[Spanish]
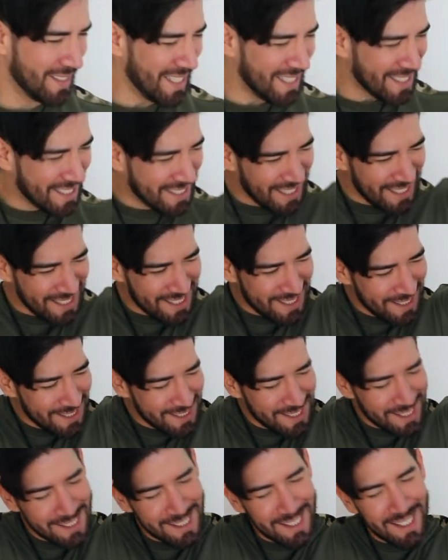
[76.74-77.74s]
Y sí, sí,
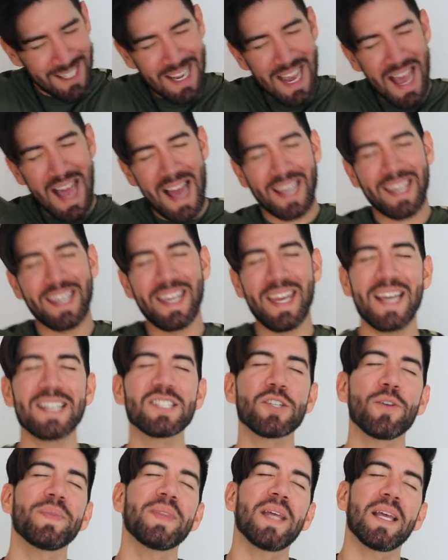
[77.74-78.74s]
sí, sí, aquí es
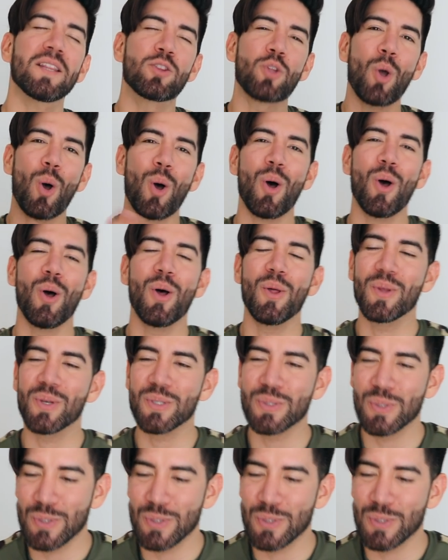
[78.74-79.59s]
donde todos